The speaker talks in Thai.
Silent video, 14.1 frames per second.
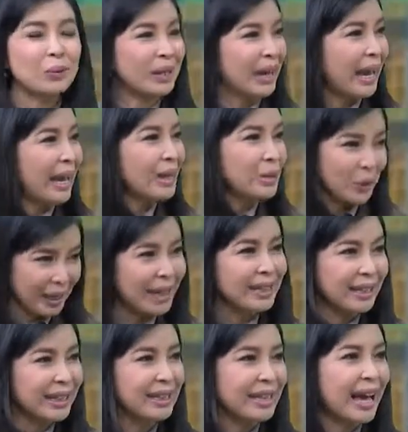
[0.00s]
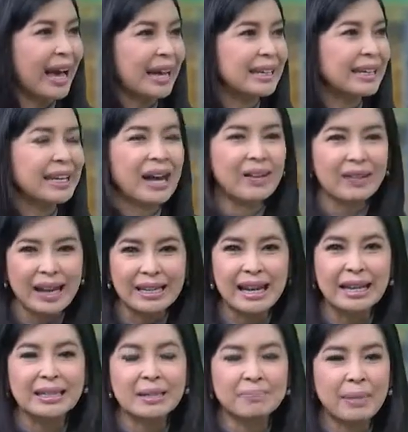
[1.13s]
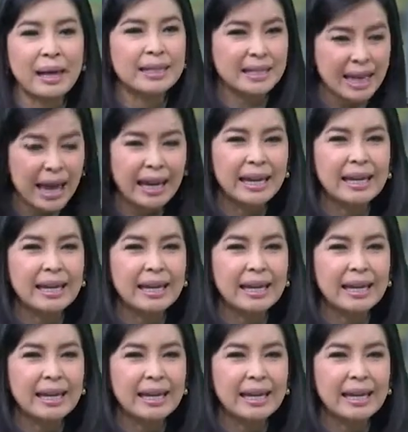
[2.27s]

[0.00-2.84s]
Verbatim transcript: ตัวแทนหน่วยงานต่างๆ ที่เอาละอยากจะไปใจ